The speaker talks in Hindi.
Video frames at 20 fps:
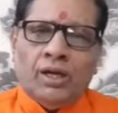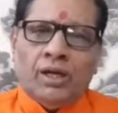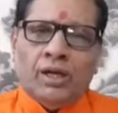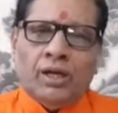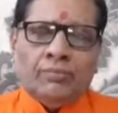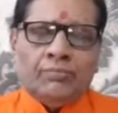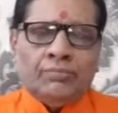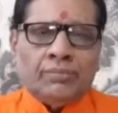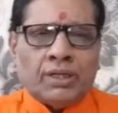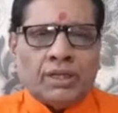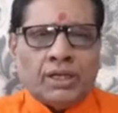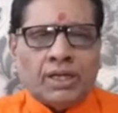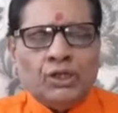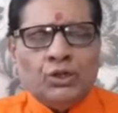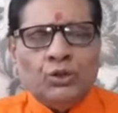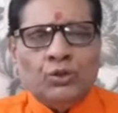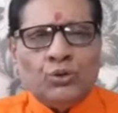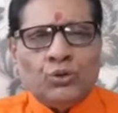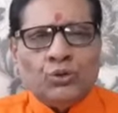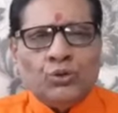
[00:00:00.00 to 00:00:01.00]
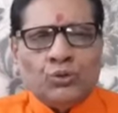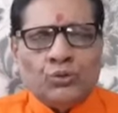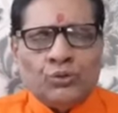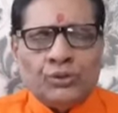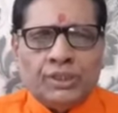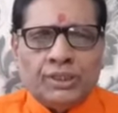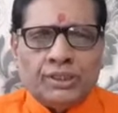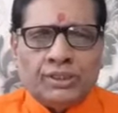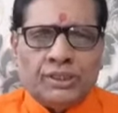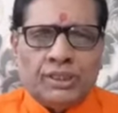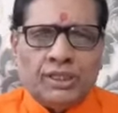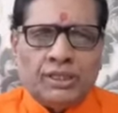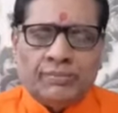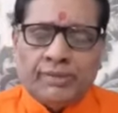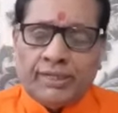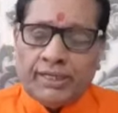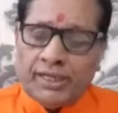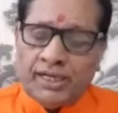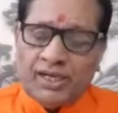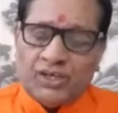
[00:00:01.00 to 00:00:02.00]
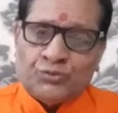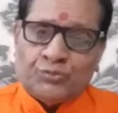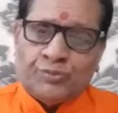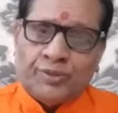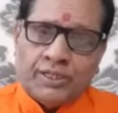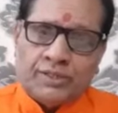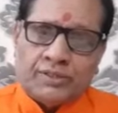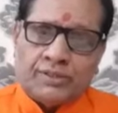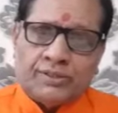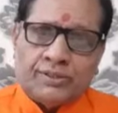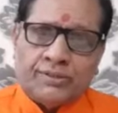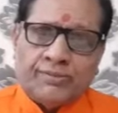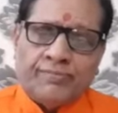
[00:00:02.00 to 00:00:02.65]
हम कई लोगों को देखते हैं हमारे आसपास